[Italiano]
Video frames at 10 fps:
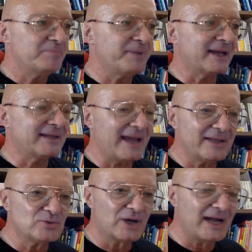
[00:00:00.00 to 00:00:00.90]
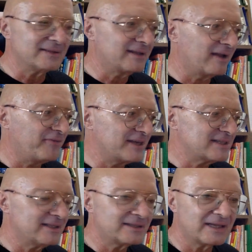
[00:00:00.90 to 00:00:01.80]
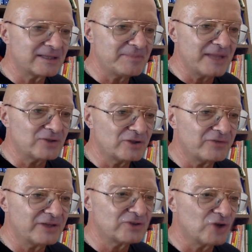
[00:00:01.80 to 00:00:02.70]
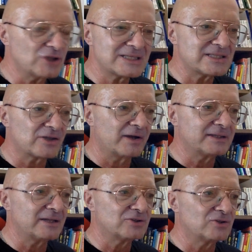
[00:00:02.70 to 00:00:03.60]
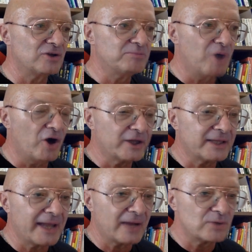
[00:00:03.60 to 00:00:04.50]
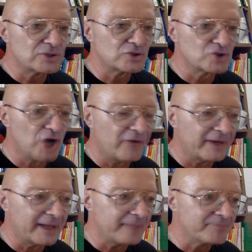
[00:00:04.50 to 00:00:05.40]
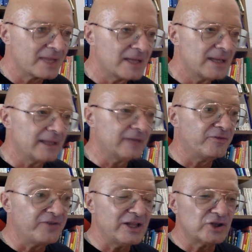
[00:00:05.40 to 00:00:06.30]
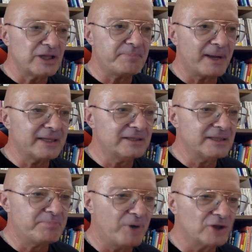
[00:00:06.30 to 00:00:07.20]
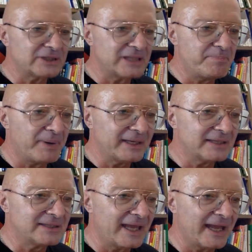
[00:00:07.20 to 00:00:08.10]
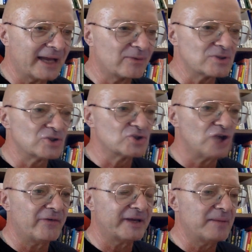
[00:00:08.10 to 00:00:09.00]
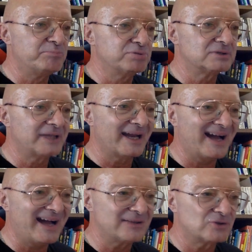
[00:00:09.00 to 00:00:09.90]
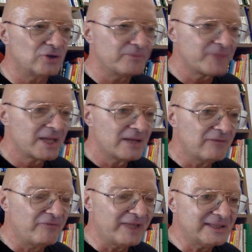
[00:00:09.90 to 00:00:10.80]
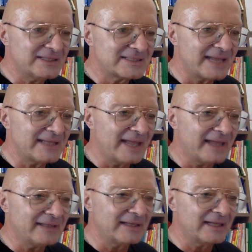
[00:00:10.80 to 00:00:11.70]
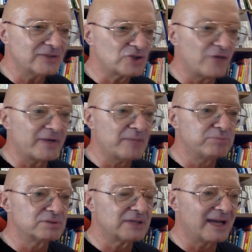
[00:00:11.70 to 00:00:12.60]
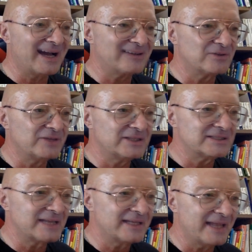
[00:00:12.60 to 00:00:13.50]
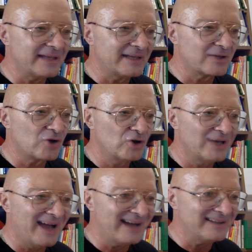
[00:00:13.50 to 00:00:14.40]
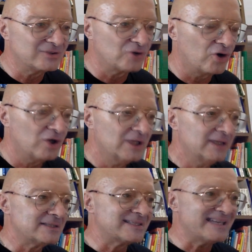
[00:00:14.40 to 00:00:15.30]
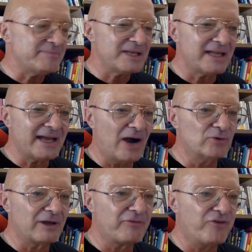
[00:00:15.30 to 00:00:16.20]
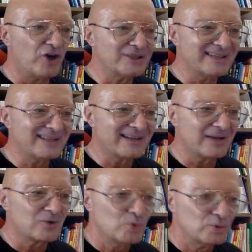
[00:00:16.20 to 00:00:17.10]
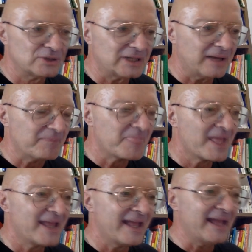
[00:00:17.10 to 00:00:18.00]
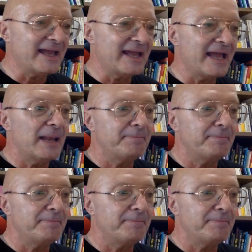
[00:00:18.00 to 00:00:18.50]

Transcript: perché durante la fase di tradimento di Fantozzi si è trovata al toy boy, che era questo giovane, il figlio del il nipote del panettiere, questo giovane butterato 26enne, giovane butterato 26enne, con l'alito simile a una fogna di Calcutta. E, e la